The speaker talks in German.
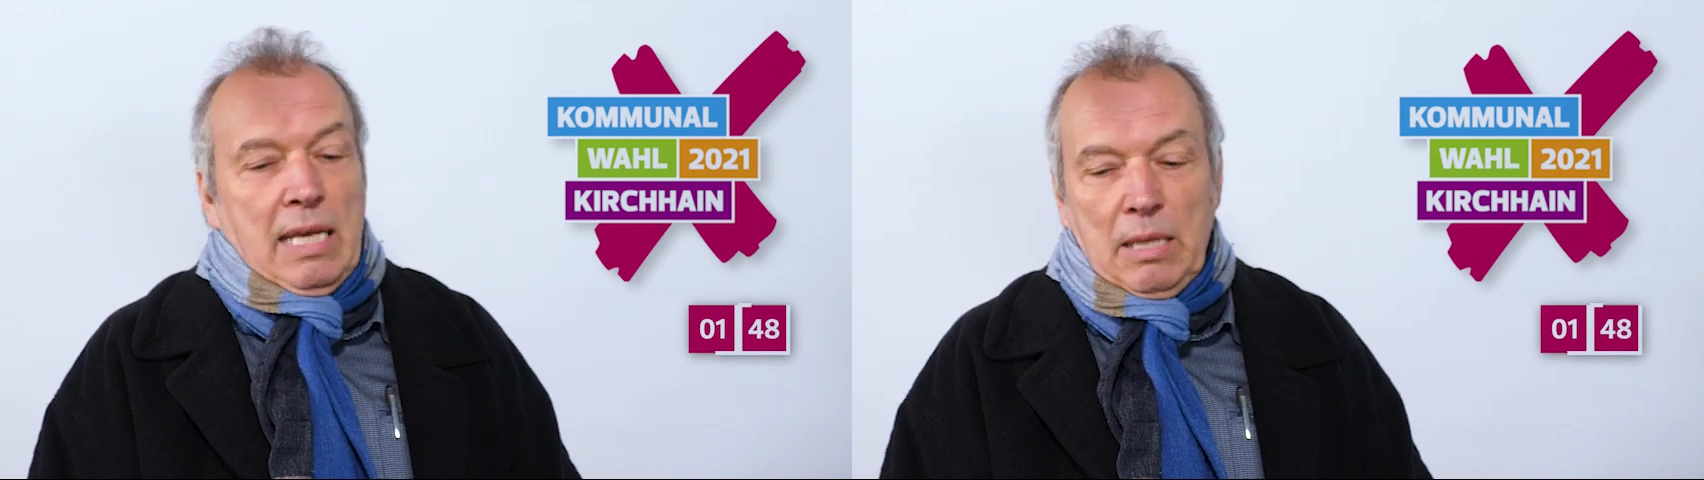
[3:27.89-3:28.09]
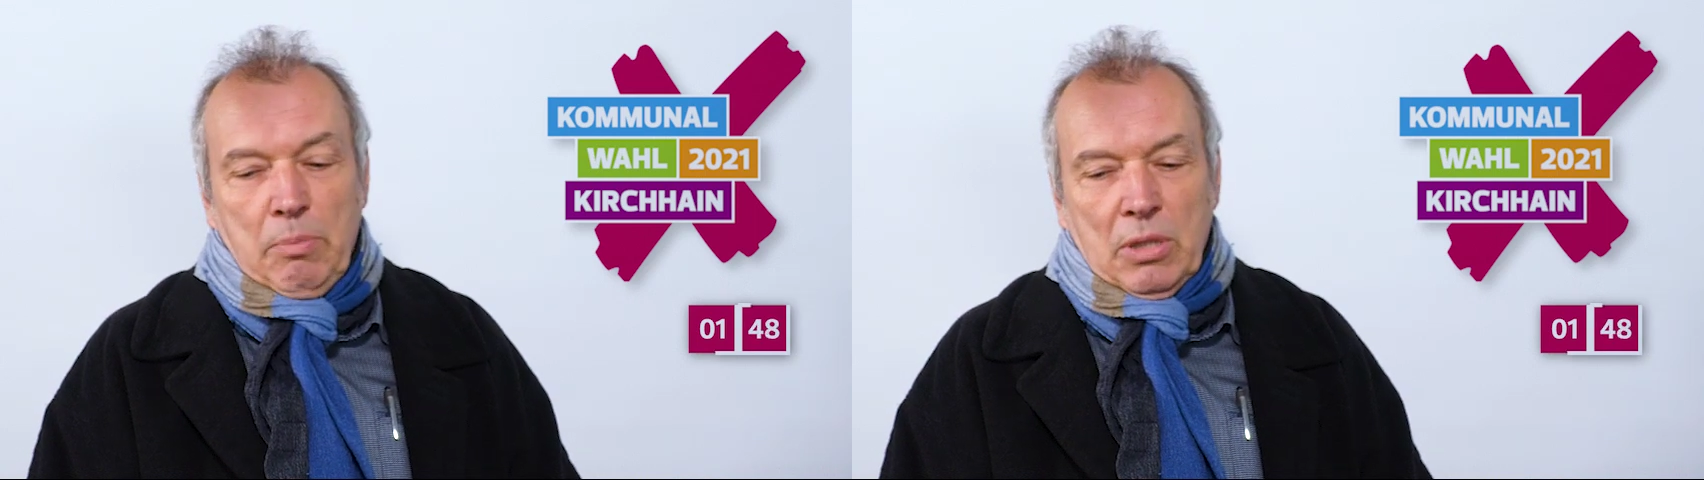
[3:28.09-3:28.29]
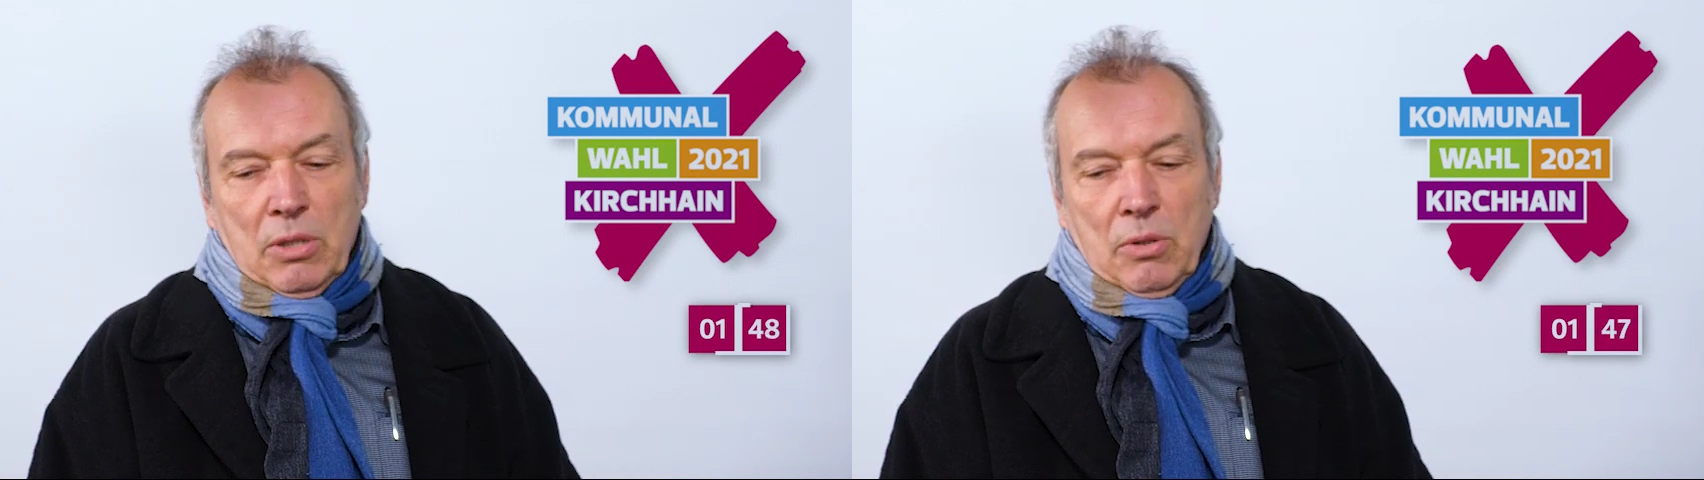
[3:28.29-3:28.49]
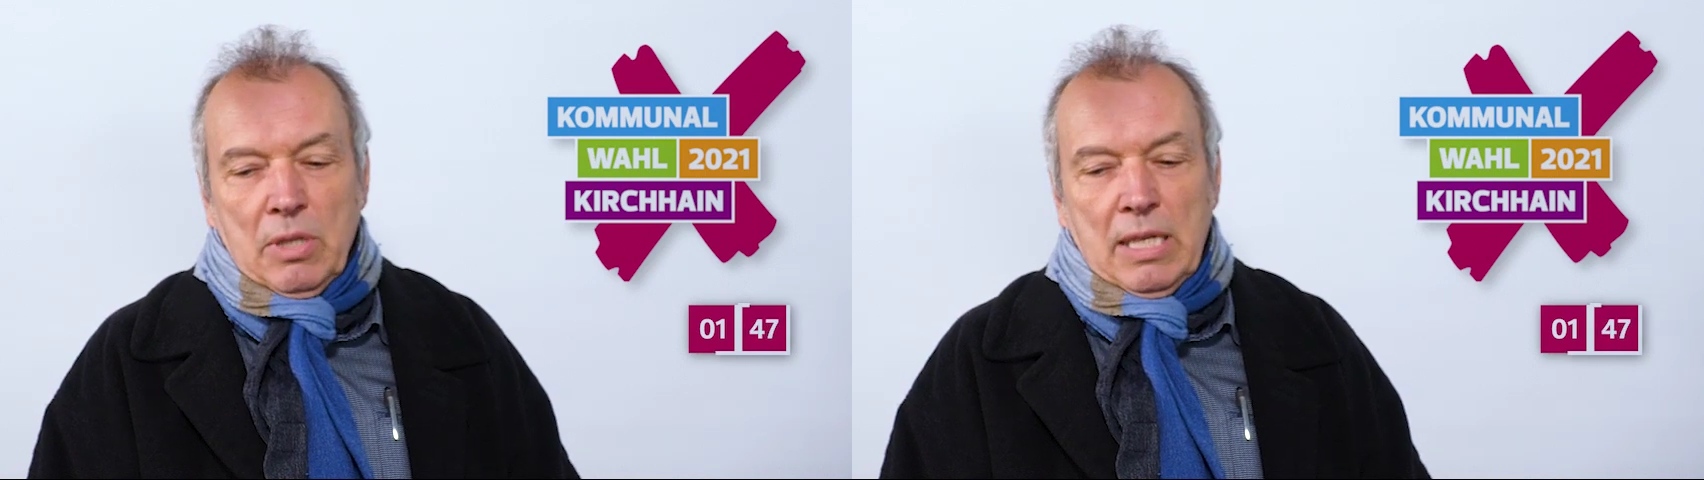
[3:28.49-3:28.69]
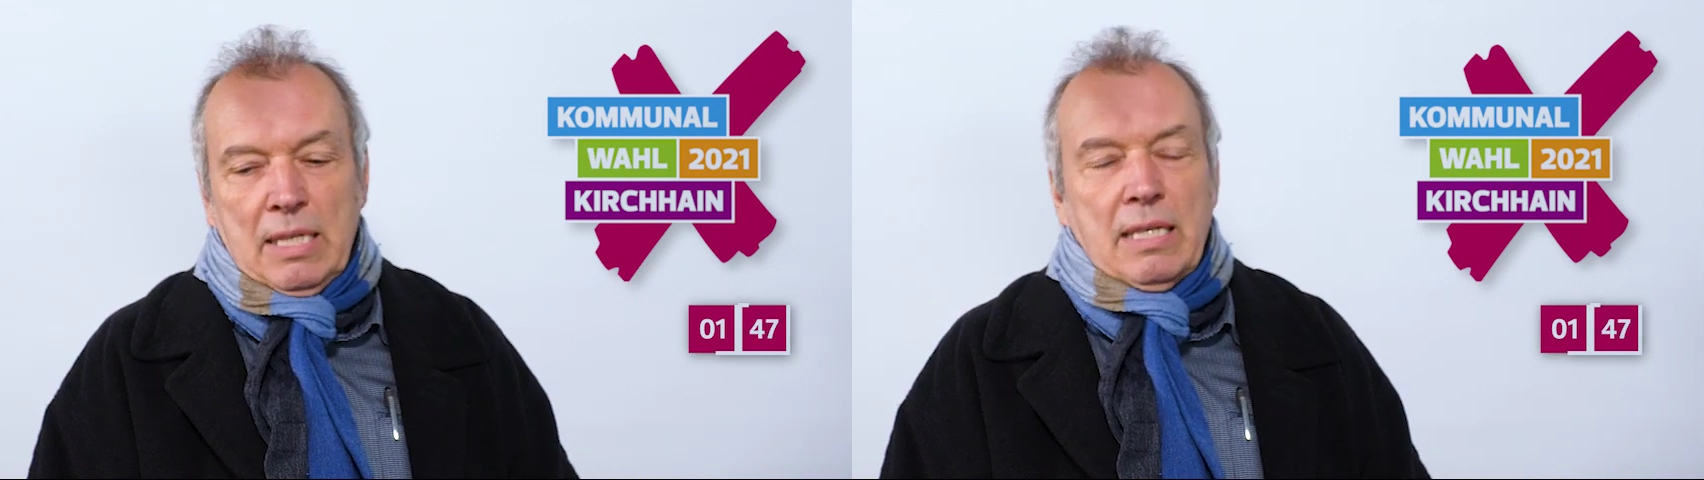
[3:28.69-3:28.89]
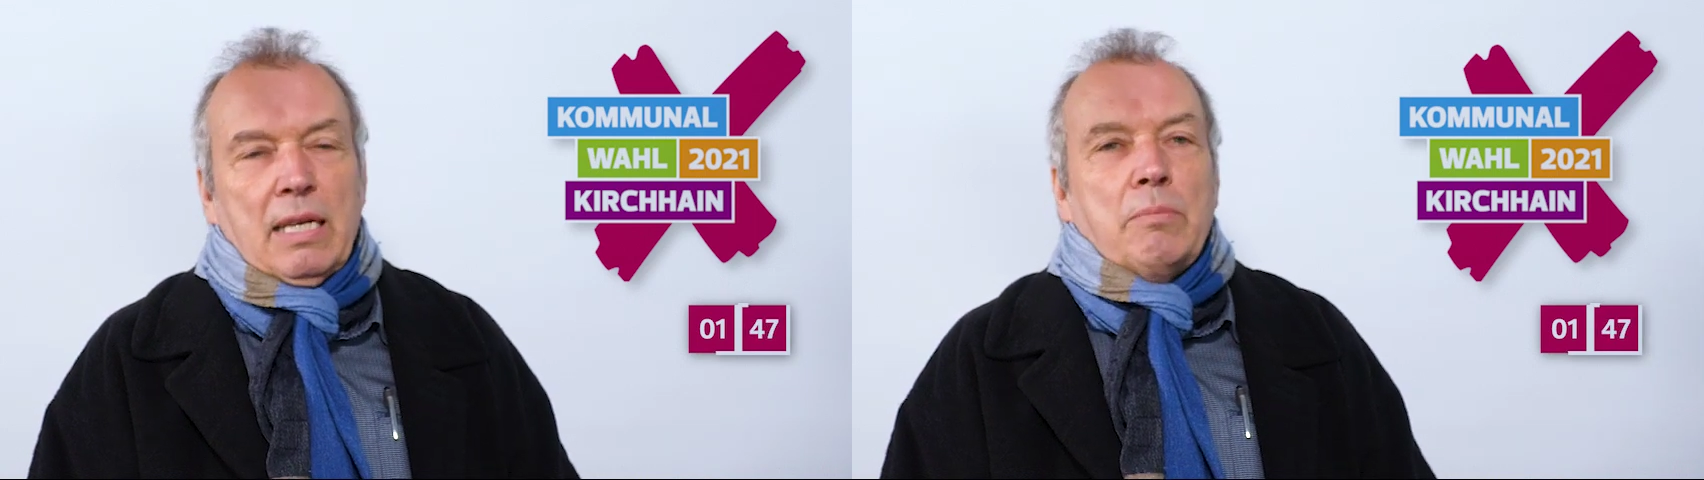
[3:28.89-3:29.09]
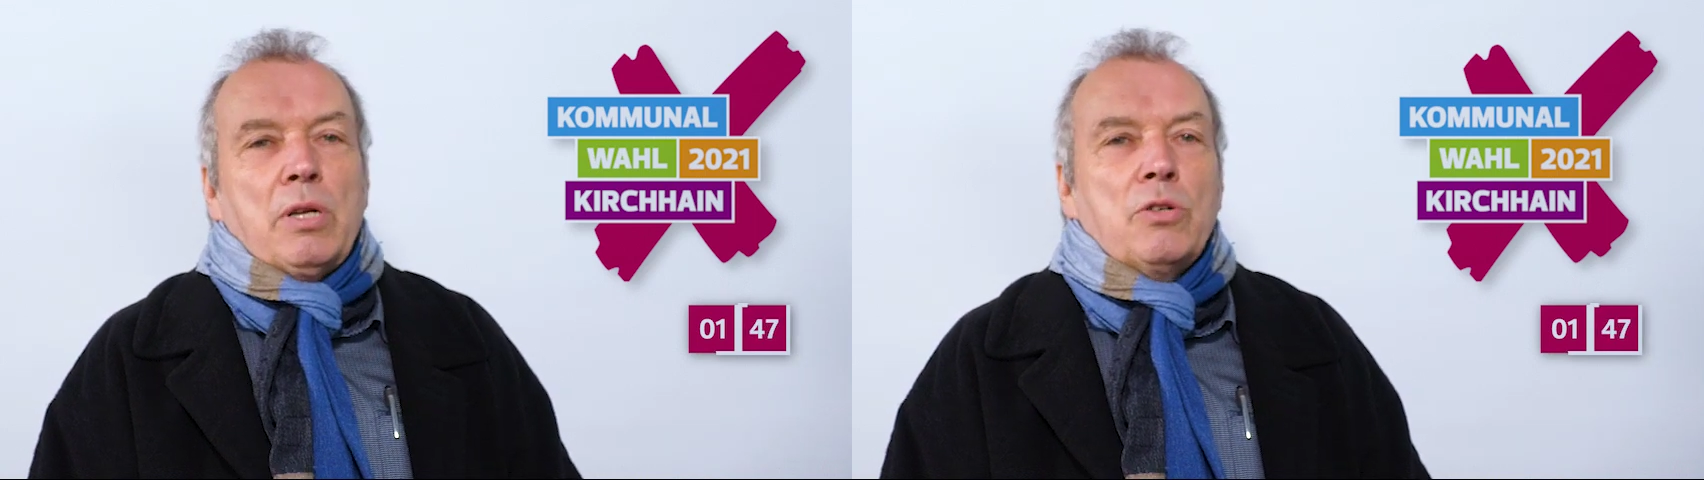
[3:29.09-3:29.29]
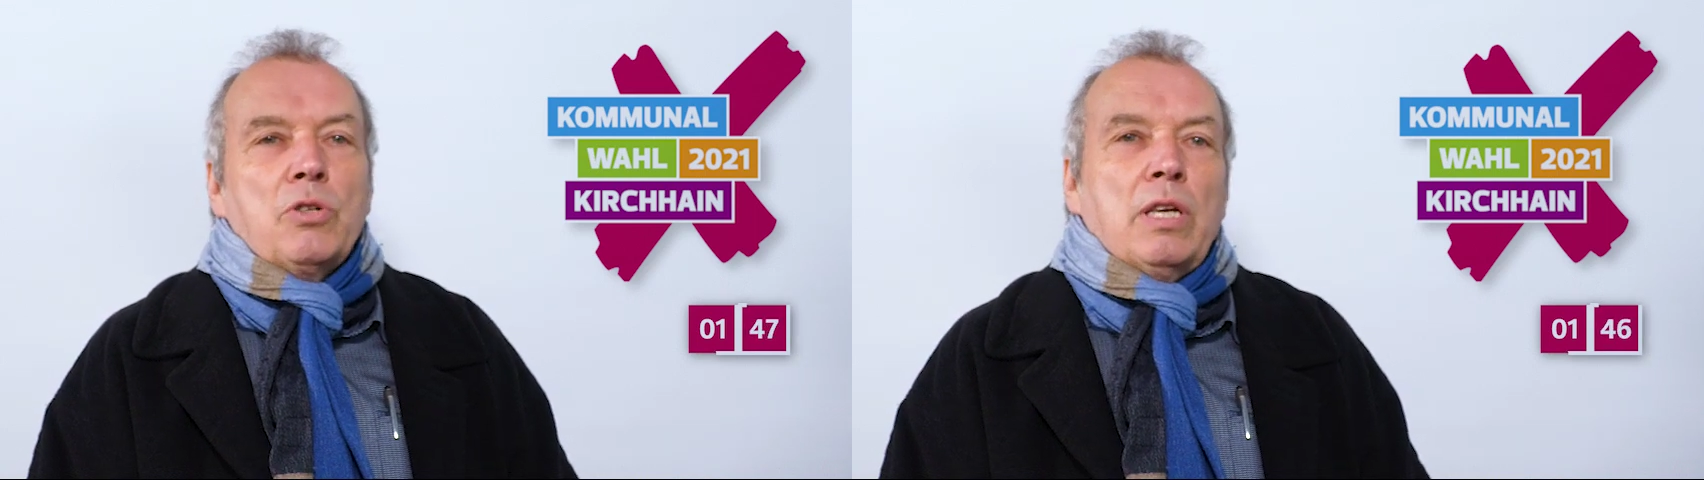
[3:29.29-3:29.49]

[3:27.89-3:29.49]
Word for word: Ich bin grundsätzlich ein Mensch,